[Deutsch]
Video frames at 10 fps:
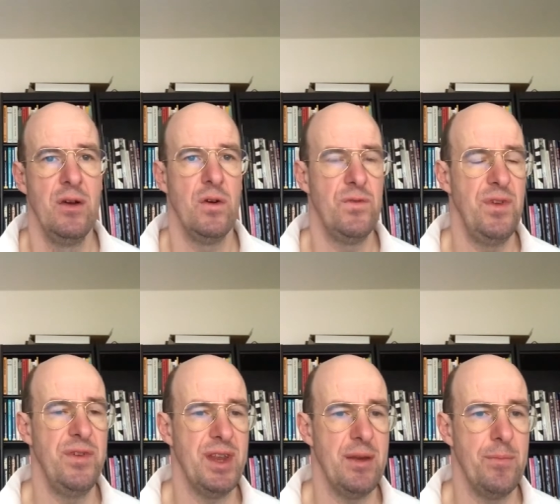und wie
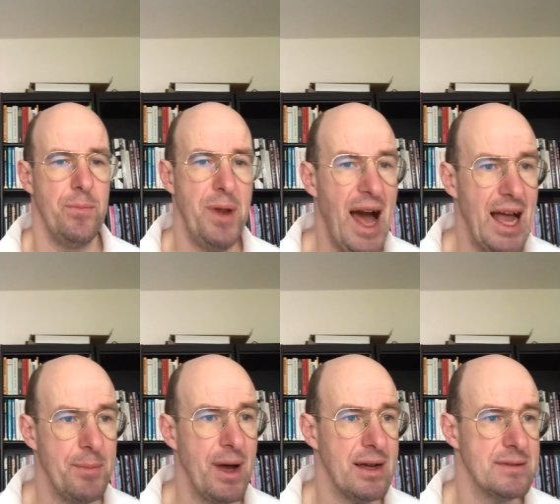wir den
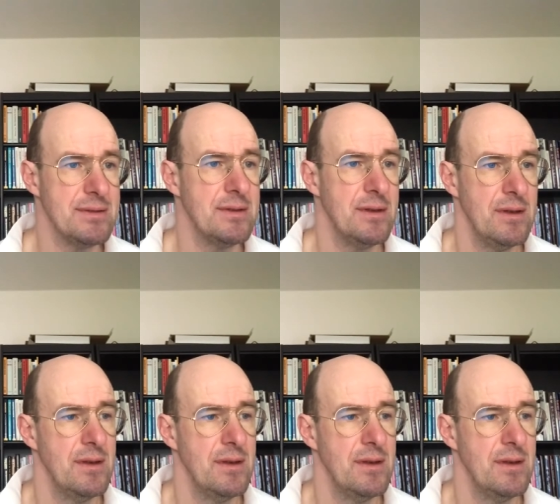Plan machen,